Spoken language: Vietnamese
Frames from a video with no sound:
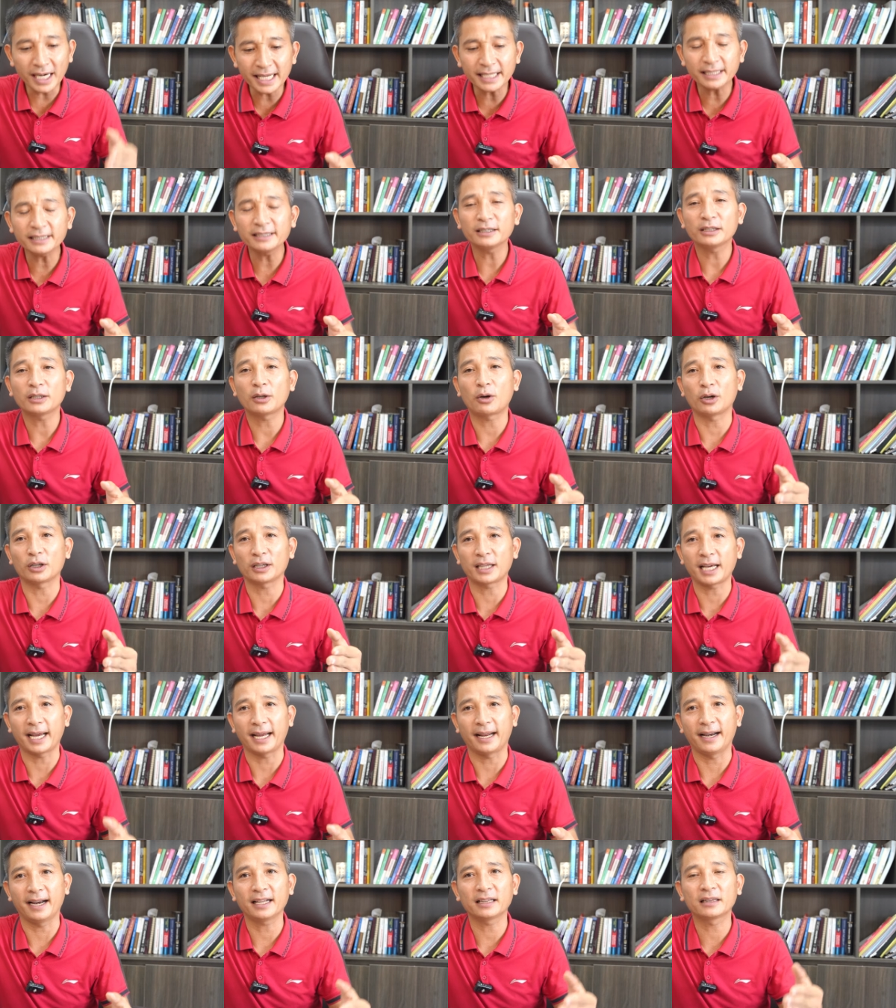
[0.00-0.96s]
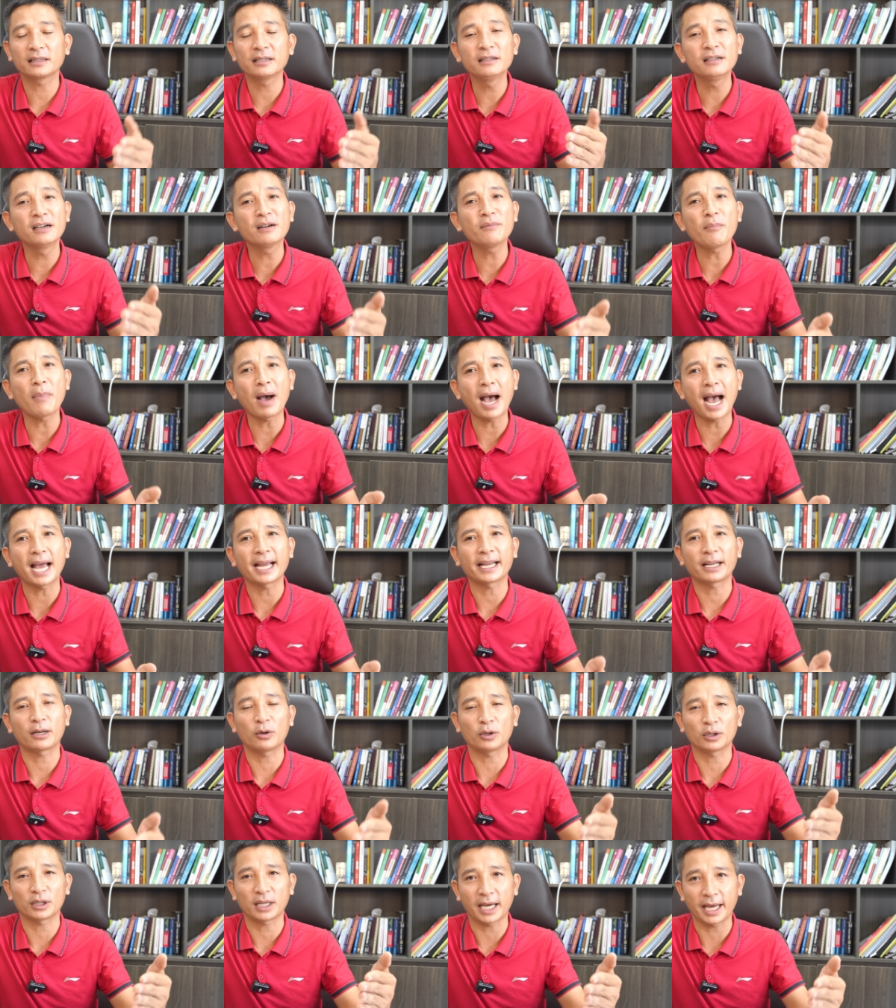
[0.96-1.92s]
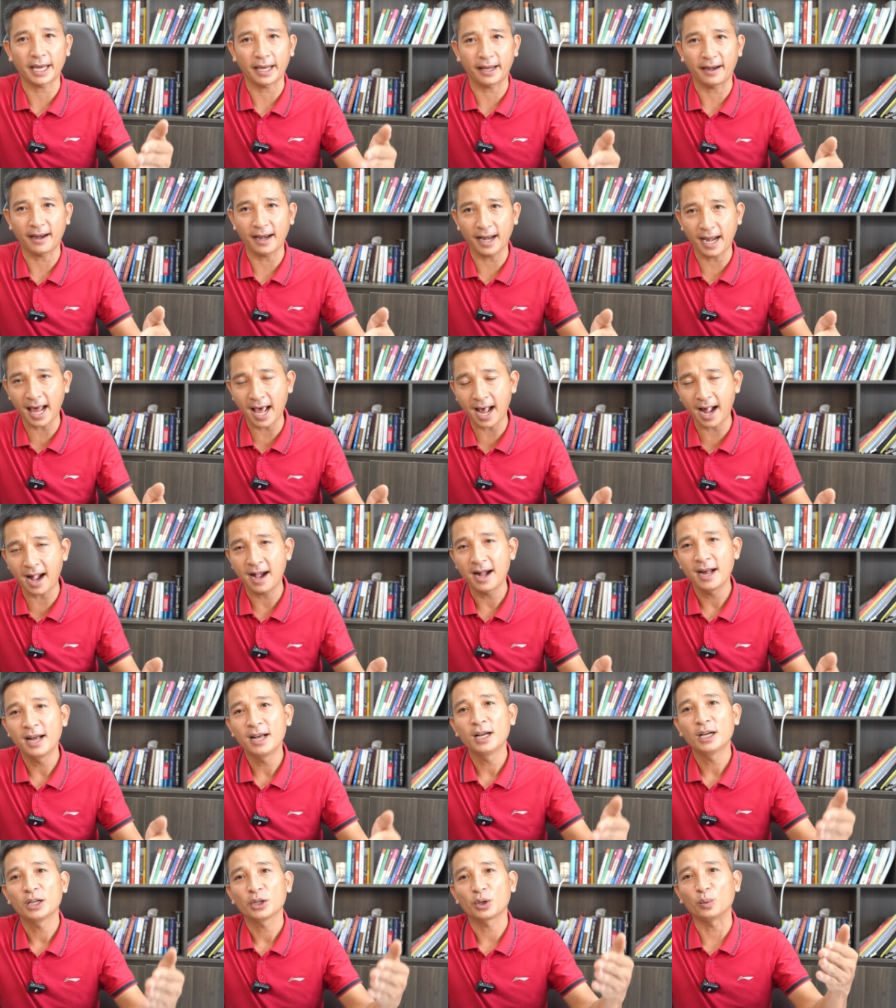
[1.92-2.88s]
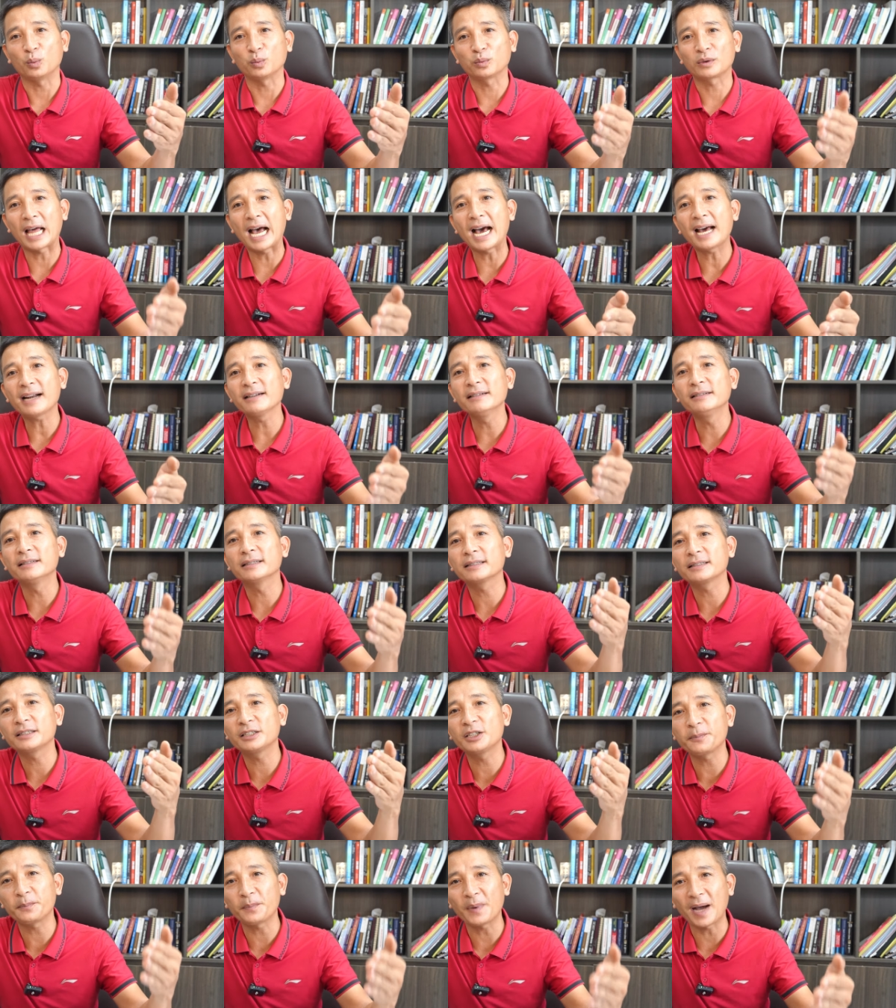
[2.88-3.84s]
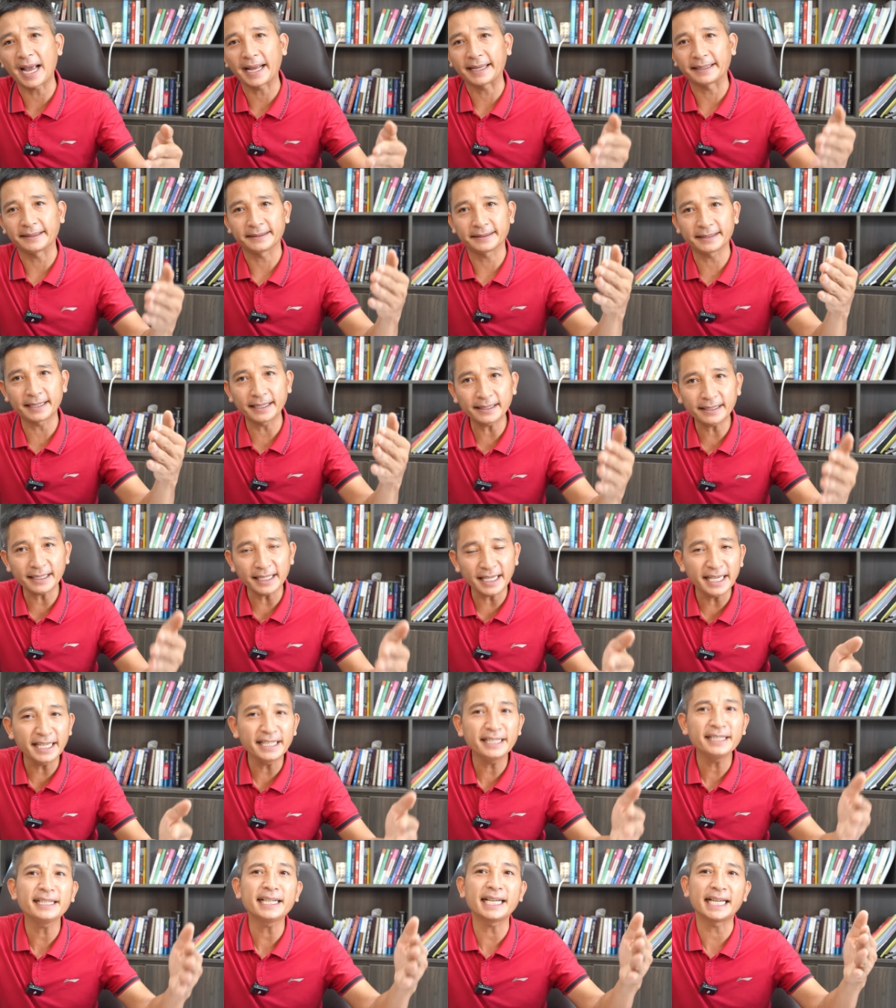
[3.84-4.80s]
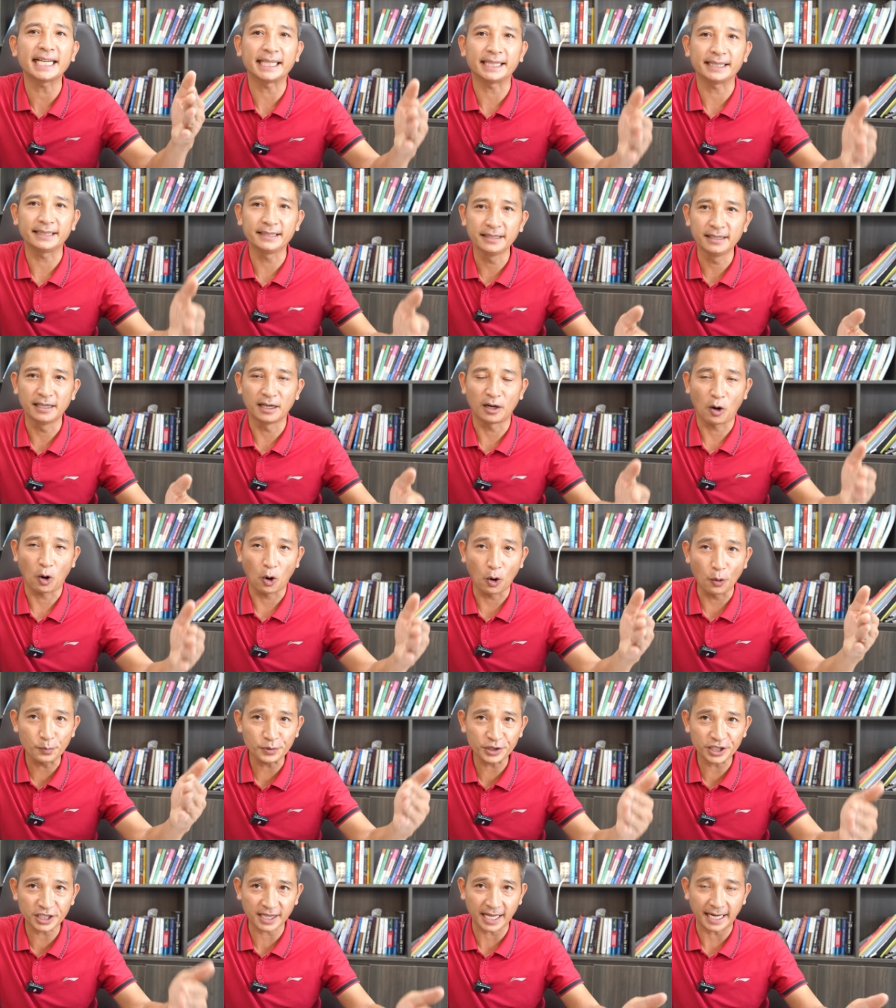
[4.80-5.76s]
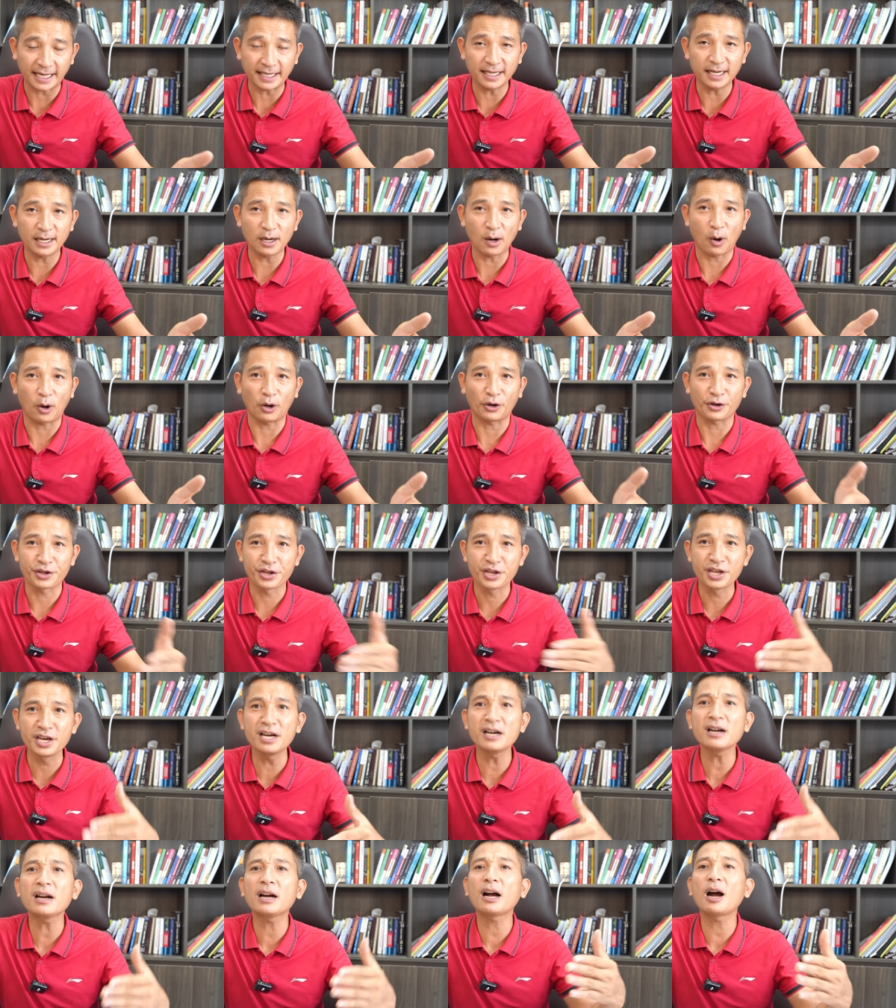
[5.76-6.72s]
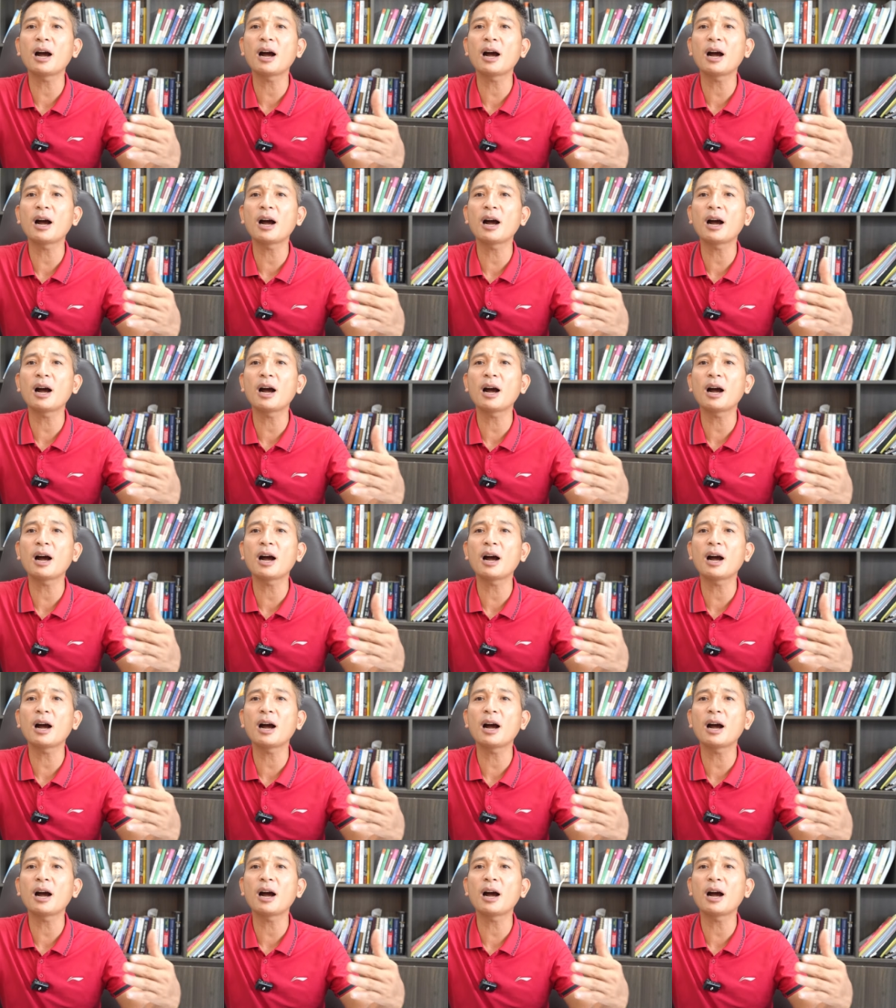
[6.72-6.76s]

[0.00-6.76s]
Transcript: đích có thể là thương mại, có thể là chúng ta được chụp ảnh check in, nghỉ giường, homestay trên đó, nhưng